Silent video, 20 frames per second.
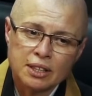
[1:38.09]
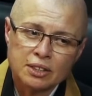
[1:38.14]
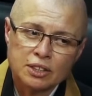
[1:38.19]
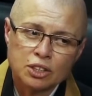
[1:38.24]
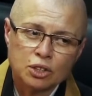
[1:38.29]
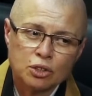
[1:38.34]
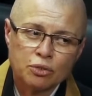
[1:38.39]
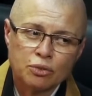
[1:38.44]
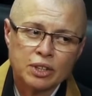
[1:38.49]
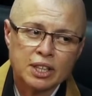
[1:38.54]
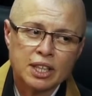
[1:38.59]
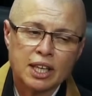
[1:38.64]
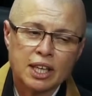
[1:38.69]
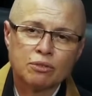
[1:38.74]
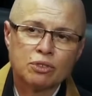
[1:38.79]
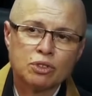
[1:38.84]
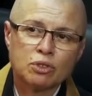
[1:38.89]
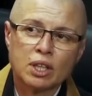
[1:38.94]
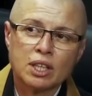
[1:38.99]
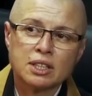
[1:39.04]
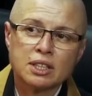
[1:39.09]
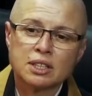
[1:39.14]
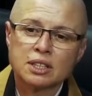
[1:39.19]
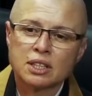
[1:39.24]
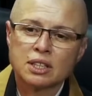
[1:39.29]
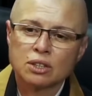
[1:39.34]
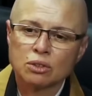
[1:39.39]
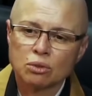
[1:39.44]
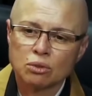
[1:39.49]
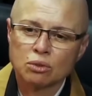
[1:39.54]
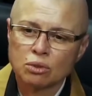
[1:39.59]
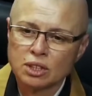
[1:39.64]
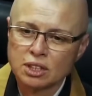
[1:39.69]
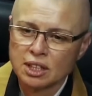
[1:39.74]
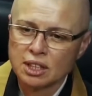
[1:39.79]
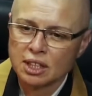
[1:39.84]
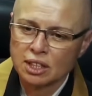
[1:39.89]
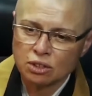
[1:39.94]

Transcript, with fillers: se tu ficar visualizando coisa, é